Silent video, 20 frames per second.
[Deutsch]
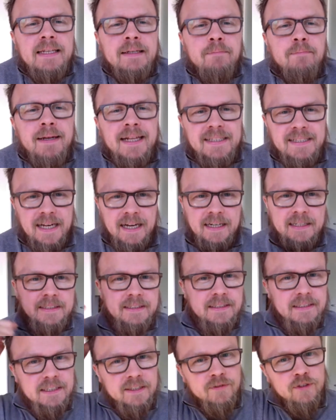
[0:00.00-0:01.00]
Platz 8.
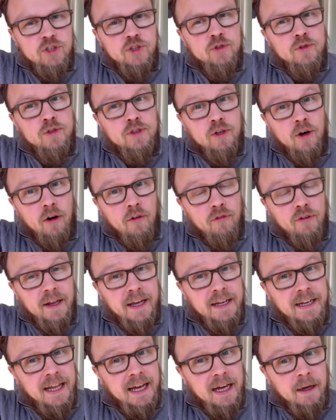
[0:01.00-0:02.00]
Zwischendurch
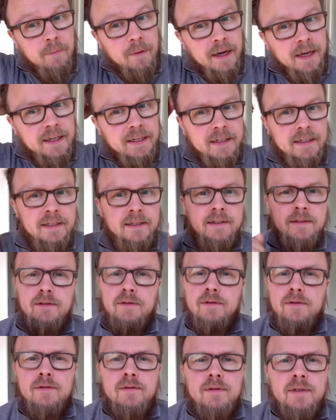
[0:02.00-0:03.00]
offline
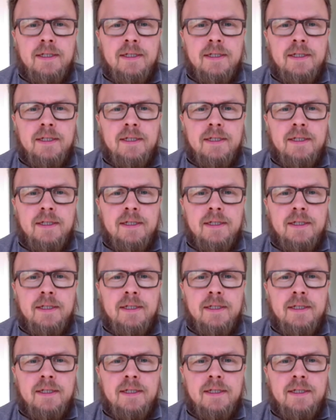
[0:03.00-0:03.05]
arbeiten,